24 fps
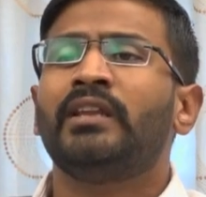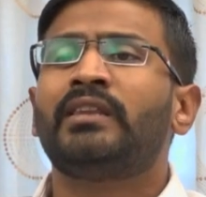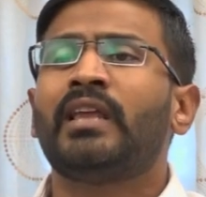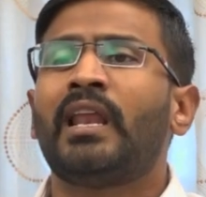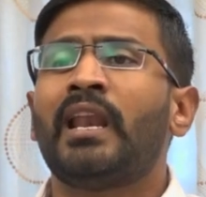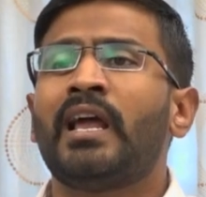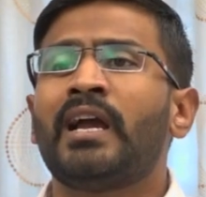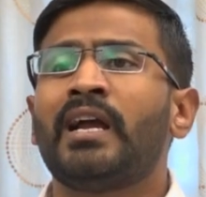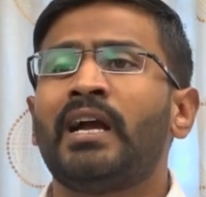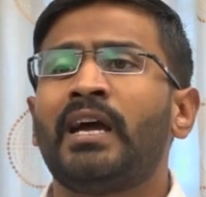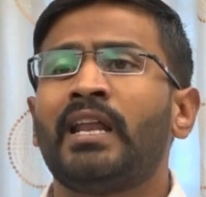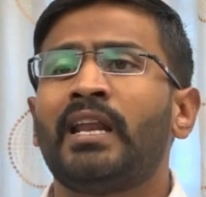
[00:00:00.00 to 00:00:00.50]

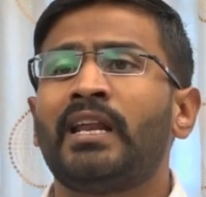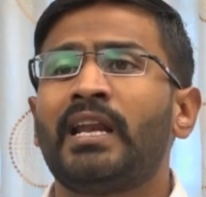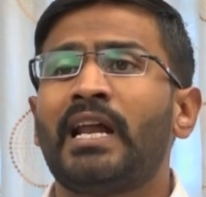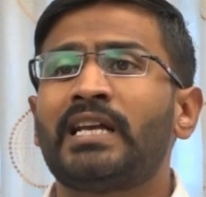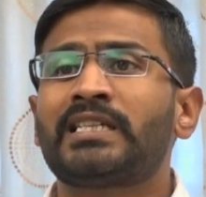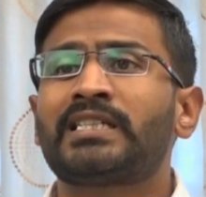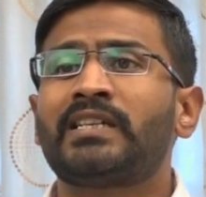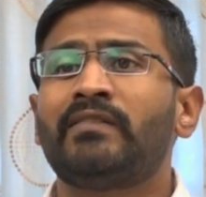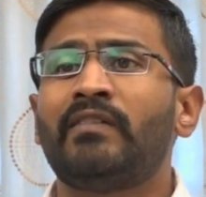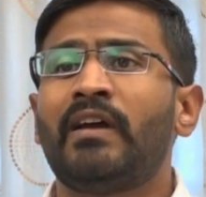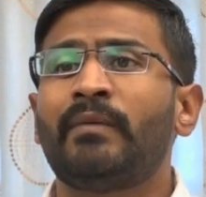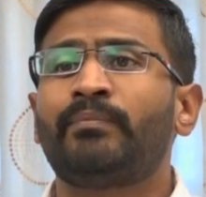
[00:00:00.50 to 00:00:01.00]
తెలంగాణ
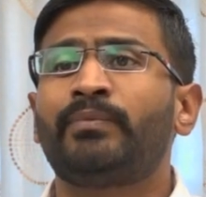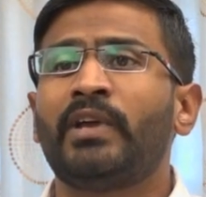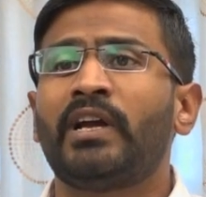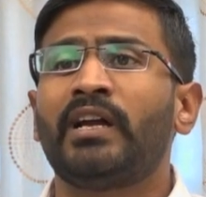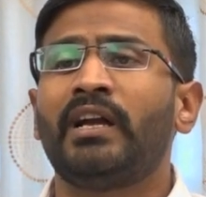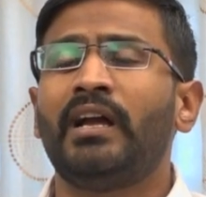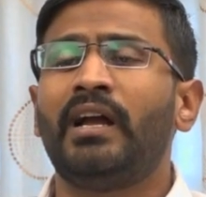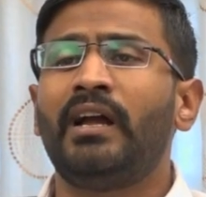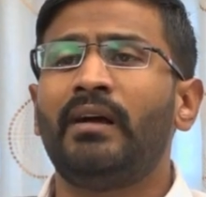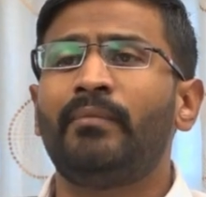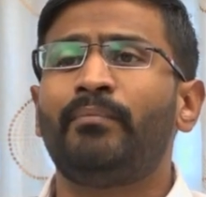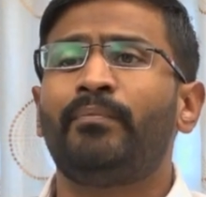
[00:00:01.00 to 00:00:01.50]
రాష్ట్ర
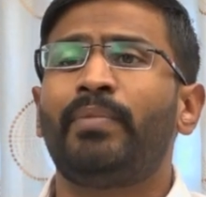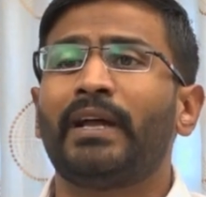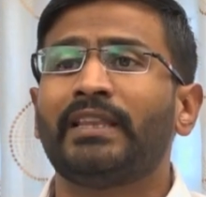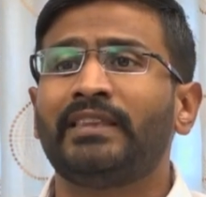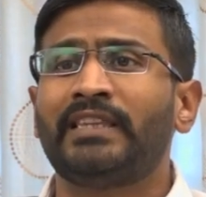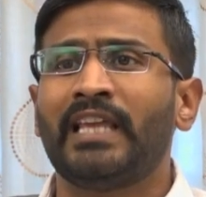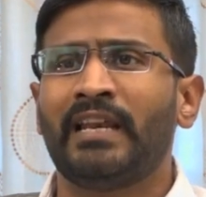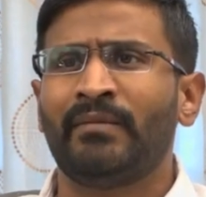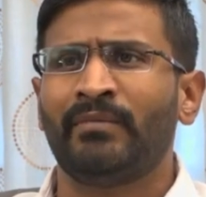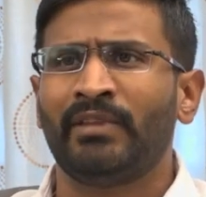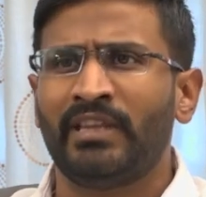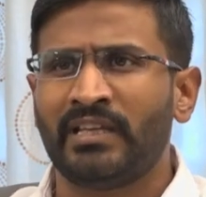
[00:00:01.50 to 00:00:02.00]
వ్యాప్తంగా
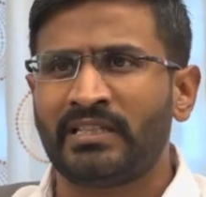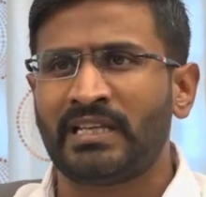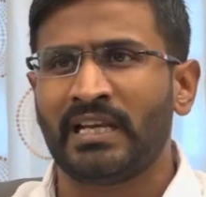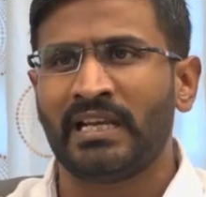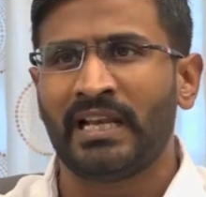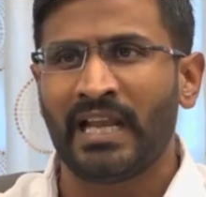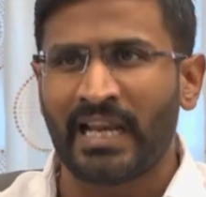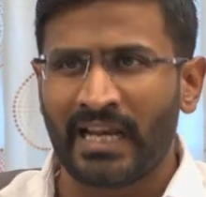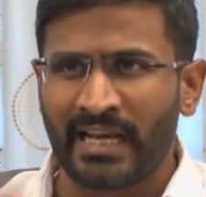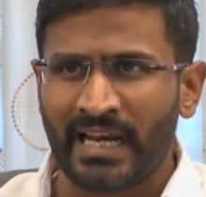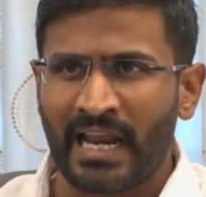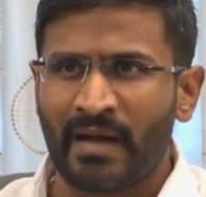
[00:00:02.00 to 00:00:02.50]
పద్దెనిమిది
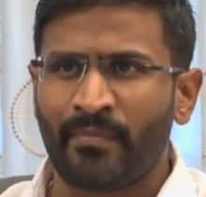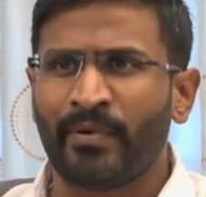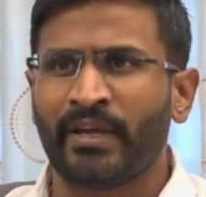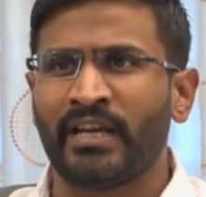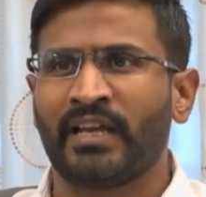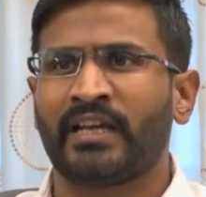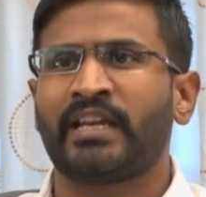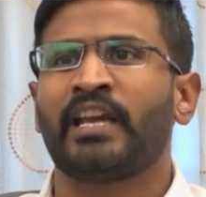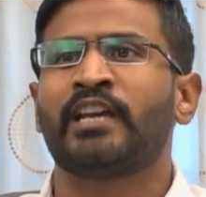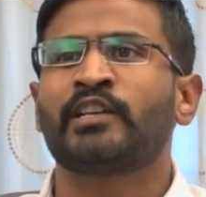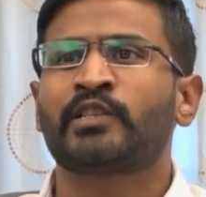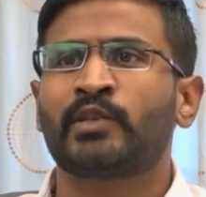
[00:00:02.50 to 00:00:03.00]
జిల్లాల నా
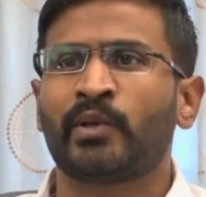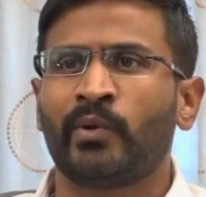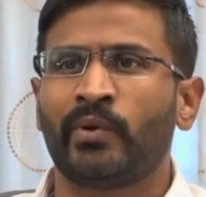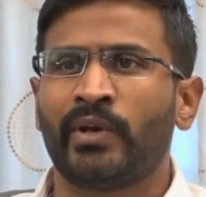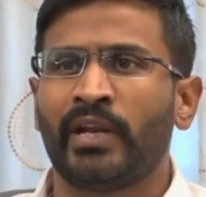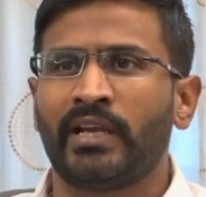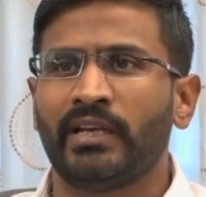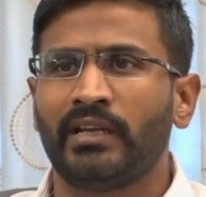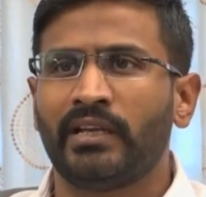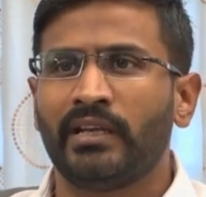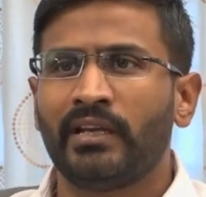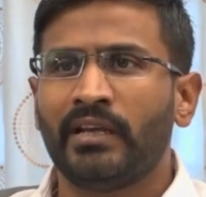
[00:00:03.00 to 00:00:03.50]
పైన కేసులు
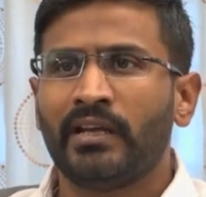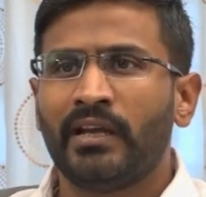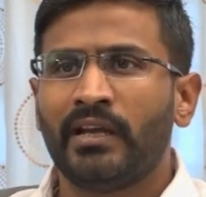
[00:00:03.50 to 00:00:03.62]
ఉన్నాయి